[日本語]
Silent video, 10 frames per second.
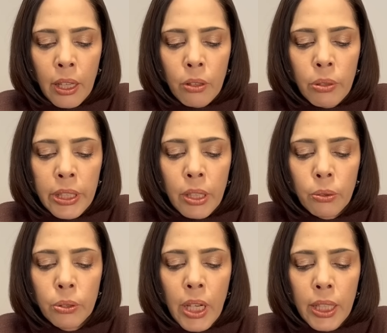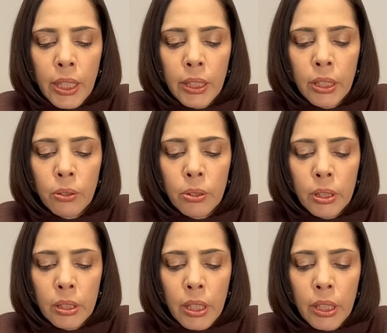これが裏金と
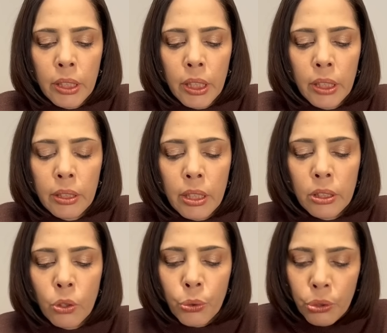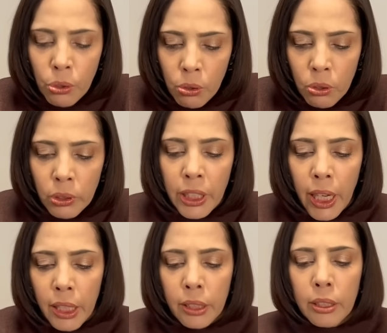して議員たちの懐に
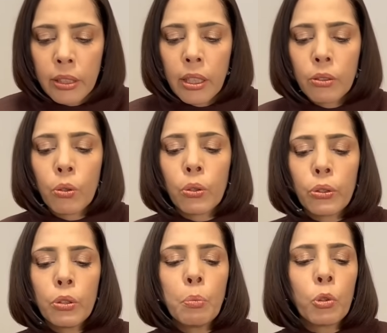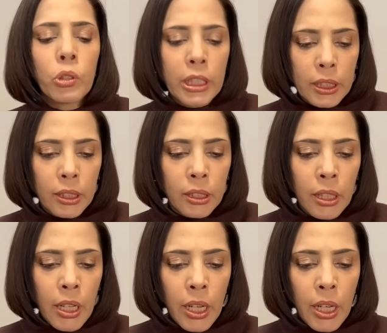入っていたというものです。